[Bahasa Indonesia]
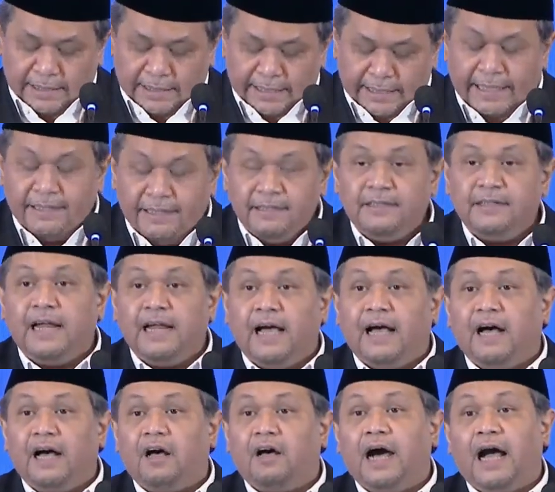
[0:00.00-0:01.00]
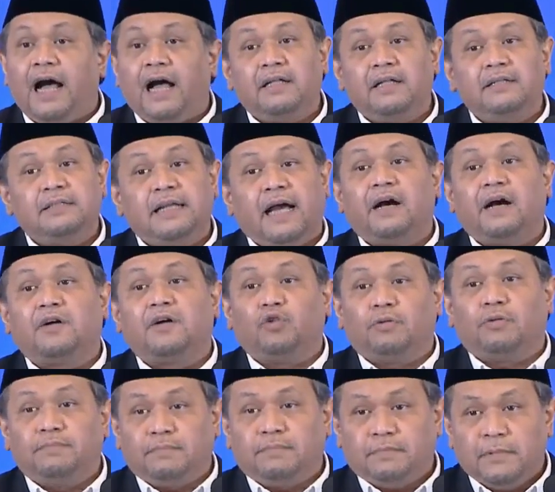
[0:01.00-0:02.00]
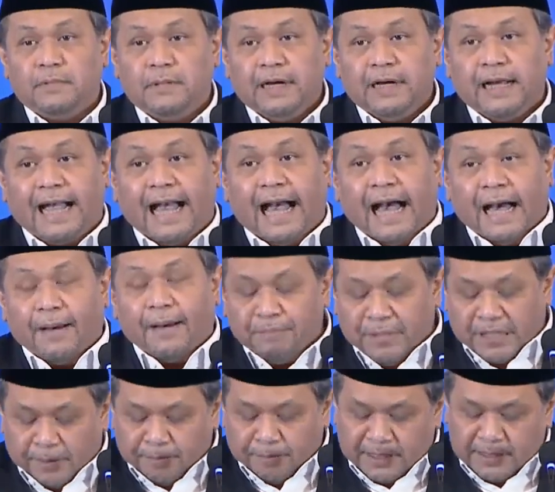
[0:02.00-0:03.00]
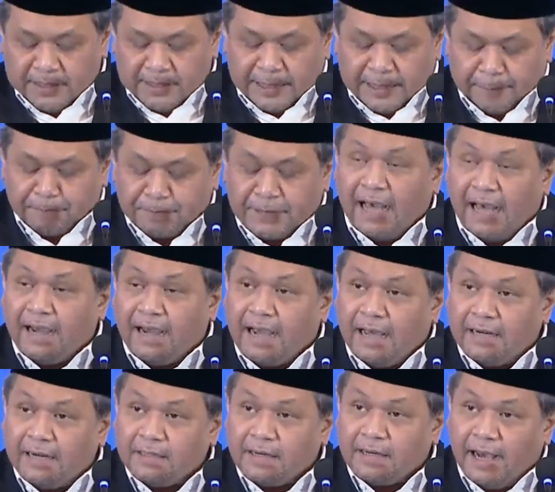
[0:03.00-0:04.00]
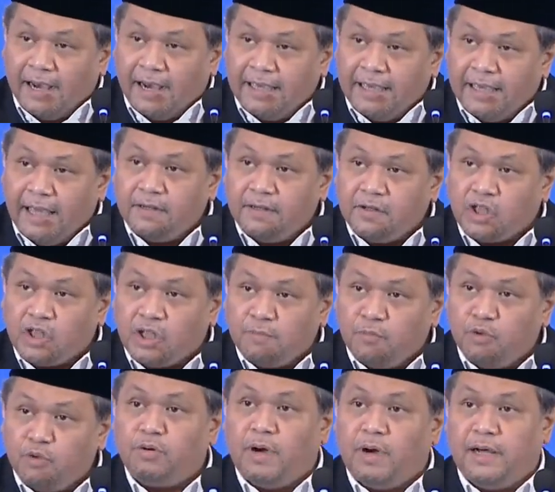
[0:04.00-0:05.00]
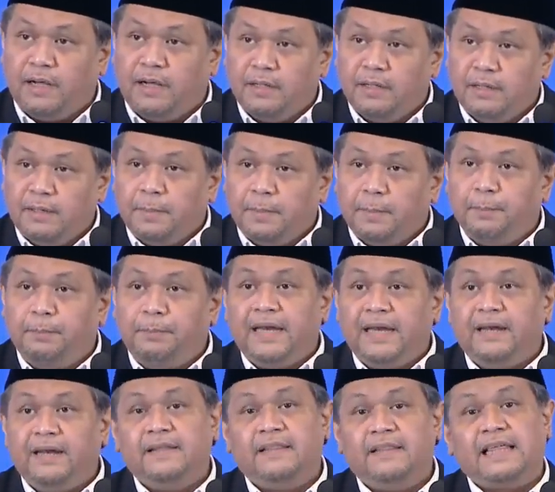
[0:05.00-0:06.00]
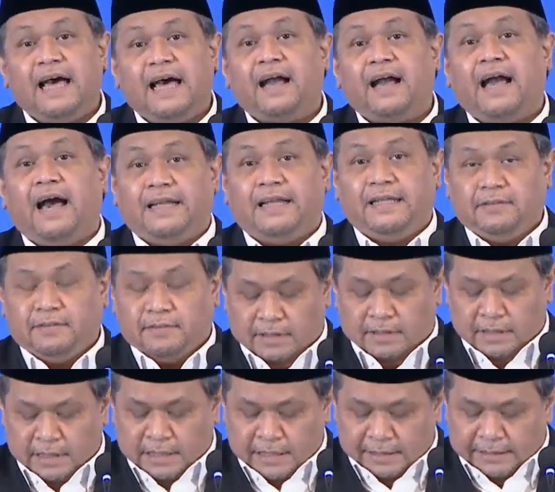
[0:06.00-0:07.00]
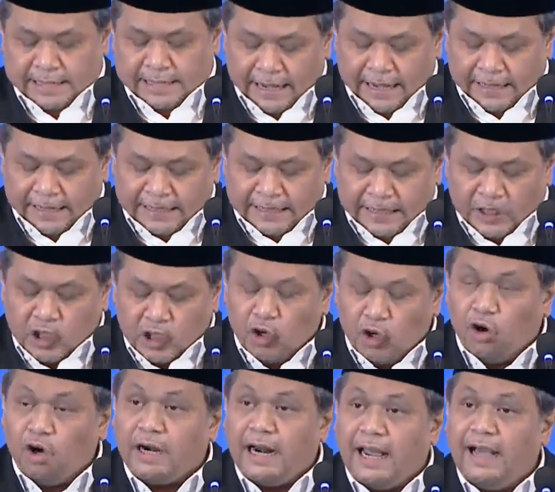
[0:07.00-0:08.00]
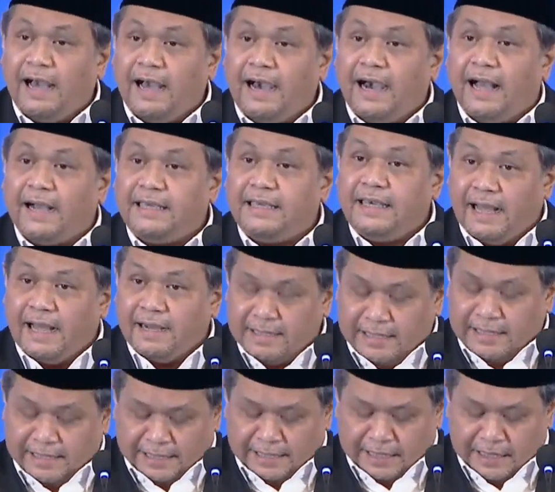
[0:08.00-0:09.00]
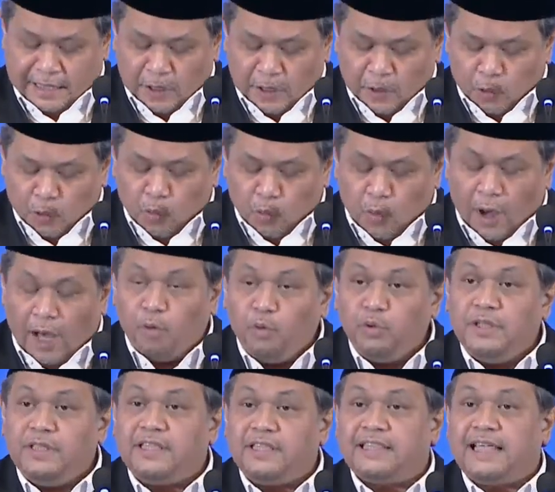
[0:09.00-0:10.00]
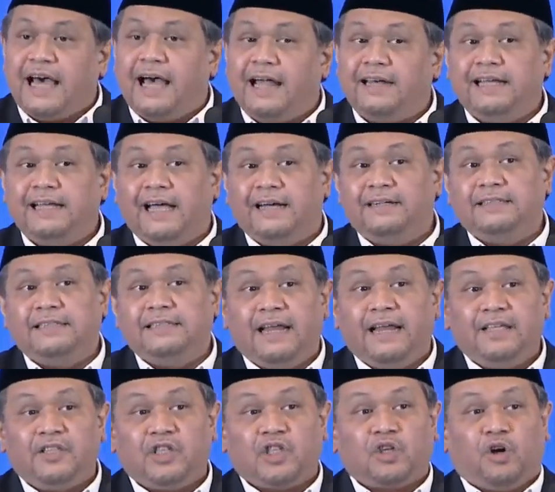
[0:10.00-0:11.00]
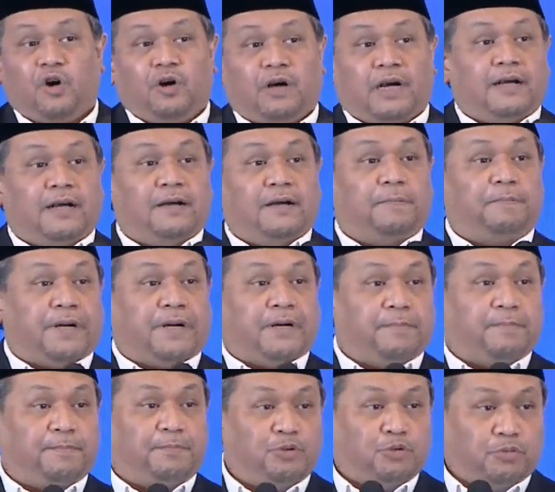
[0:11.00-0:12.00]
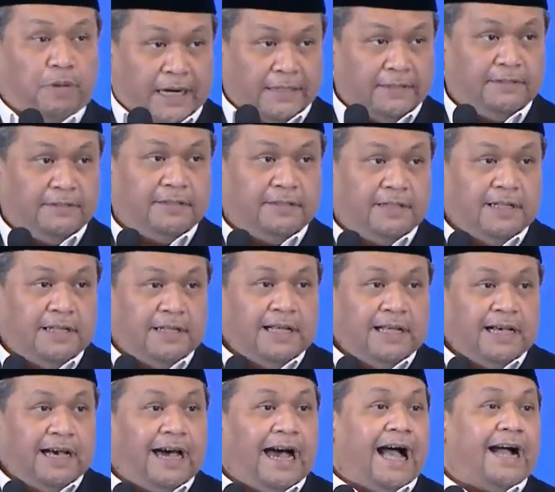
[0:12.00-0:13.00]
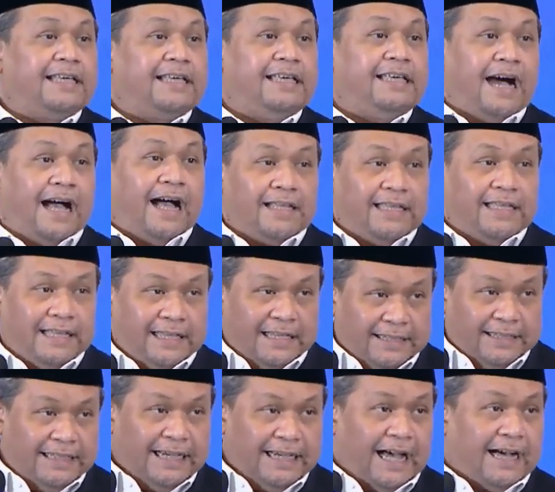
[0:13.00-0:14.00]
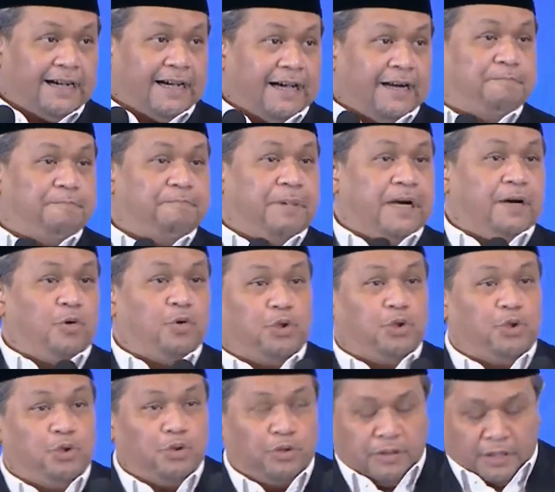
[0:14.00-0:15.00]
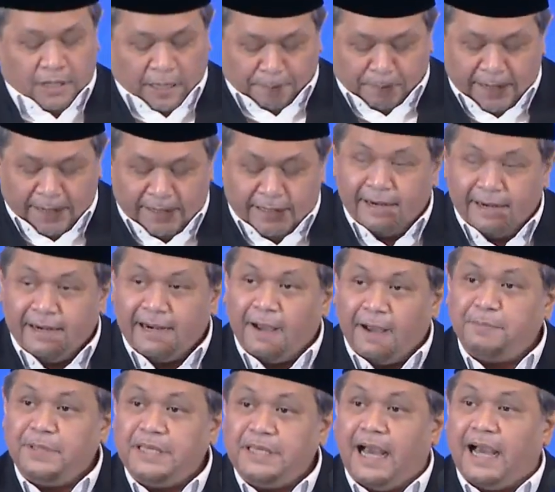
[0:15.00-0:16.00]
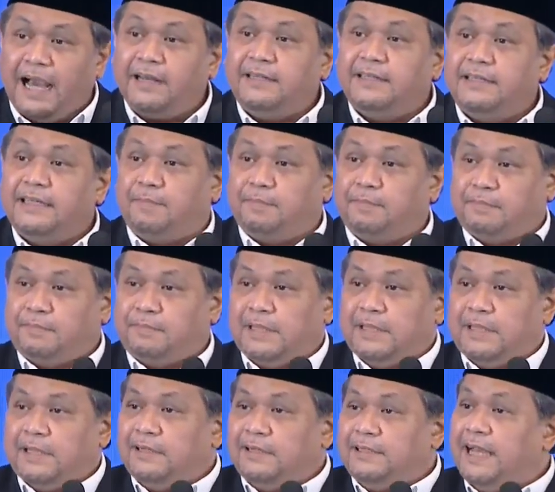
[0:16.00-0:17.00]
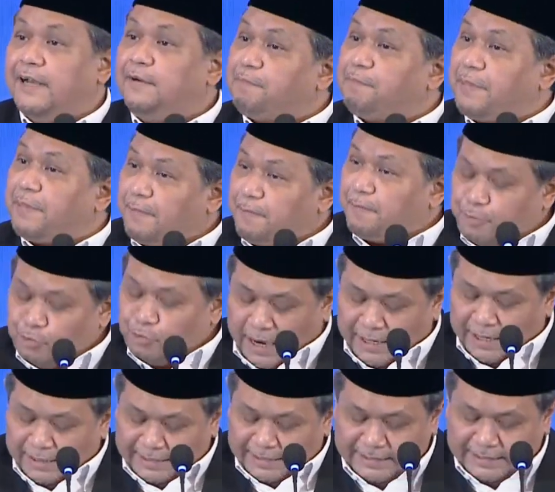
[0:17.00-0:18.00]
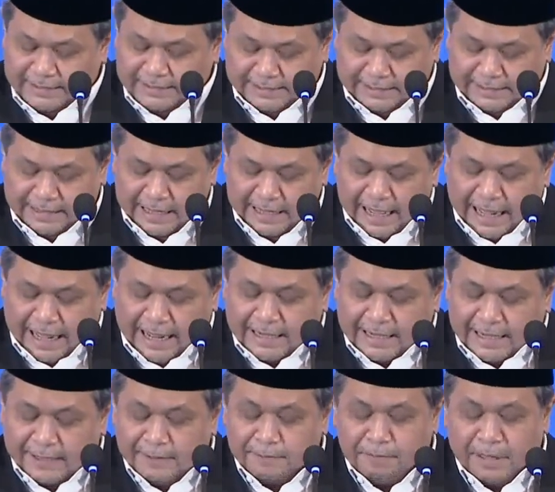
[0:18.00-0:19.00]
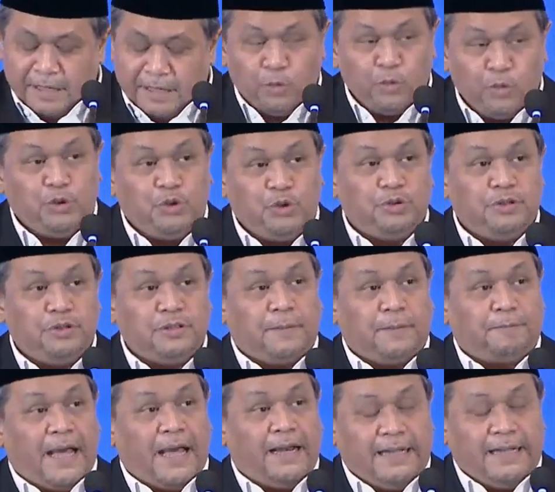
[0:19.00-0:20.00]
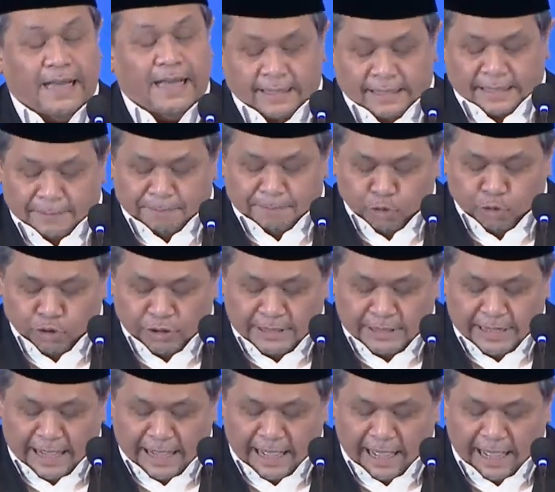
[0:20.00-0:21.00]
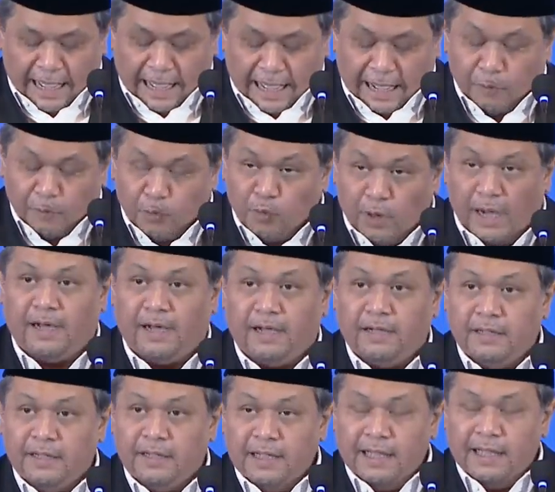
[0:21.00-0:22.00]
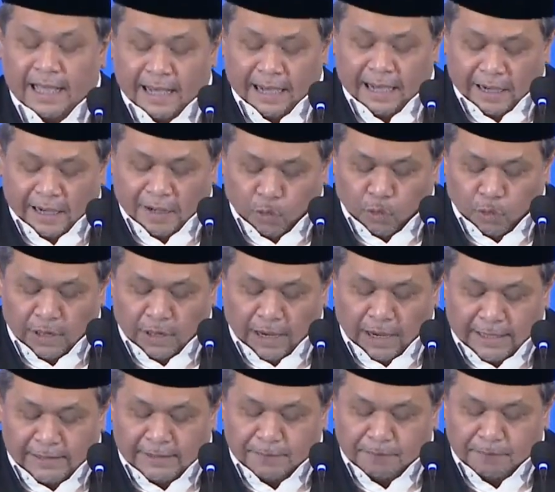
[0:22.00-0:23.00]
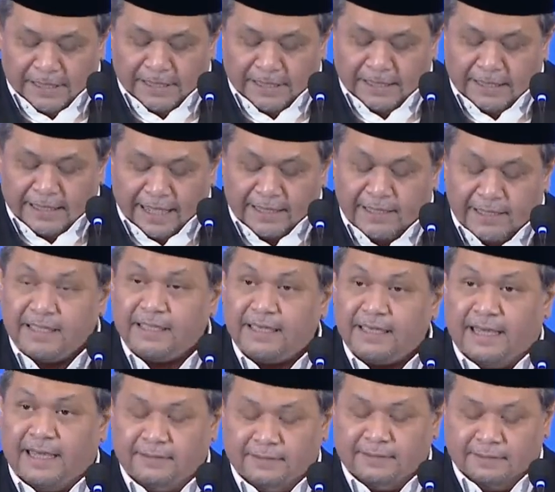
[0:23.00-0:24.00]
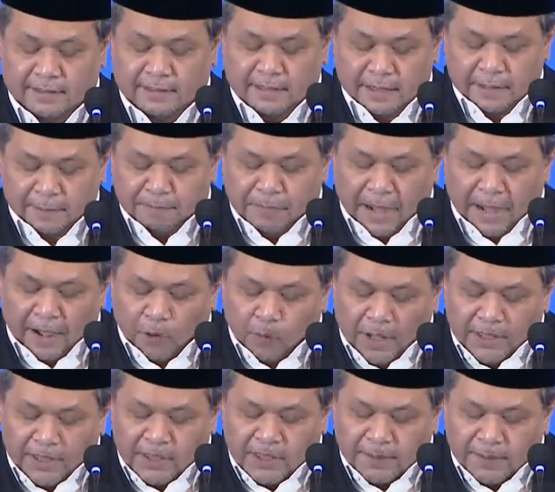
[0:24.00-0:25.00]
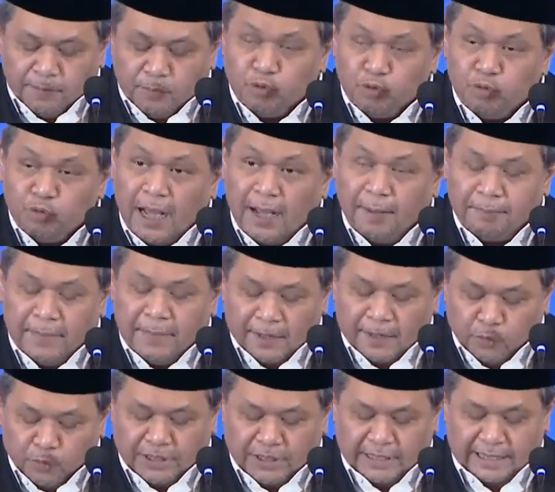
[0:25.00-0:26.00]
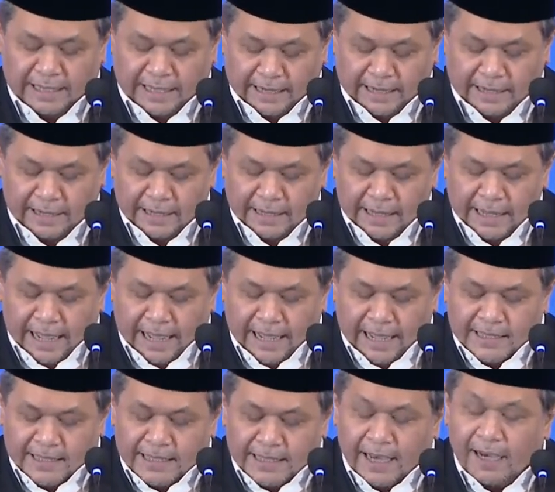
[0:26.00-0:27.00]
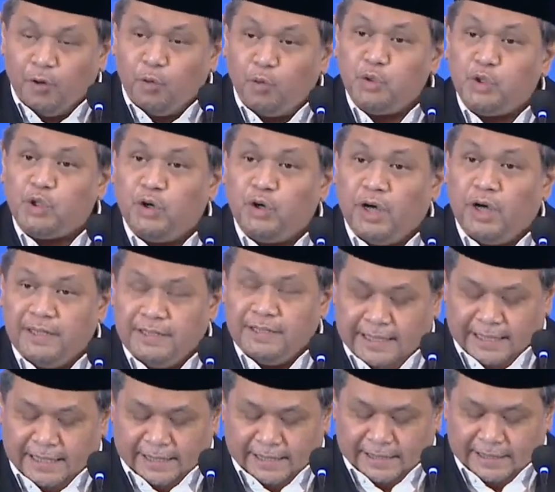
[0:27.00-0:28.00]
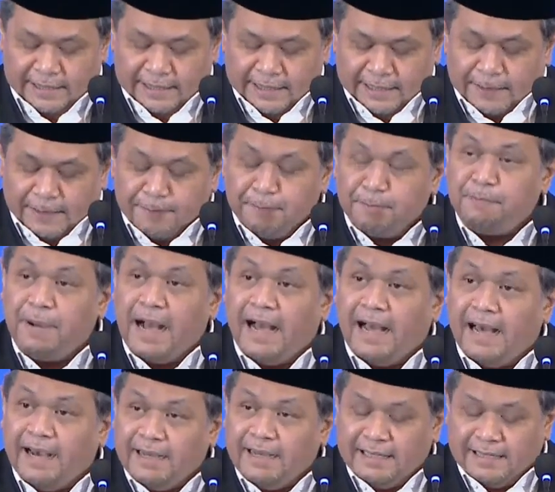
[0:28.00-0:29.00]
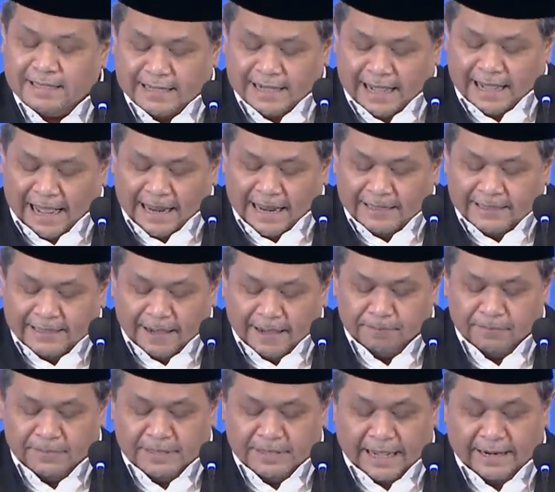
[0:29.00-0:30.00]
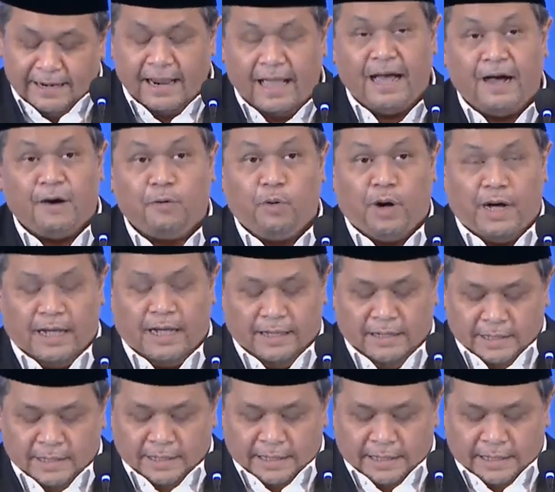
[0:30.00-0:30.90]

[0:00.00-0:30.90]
Inna khalaqnakum Kami menciptakan kalian semua min zakarin dari seorang laki-laki wa unsa dan dari seorang perempuan laki-laki ini akan berujung kepada Nabi Adam dan perempuan ini akan berujung kepada ibunda Hawa Al-Quran menegaskan bahwa semua manusia asal usulnya kembali ke Adam dan Hawa.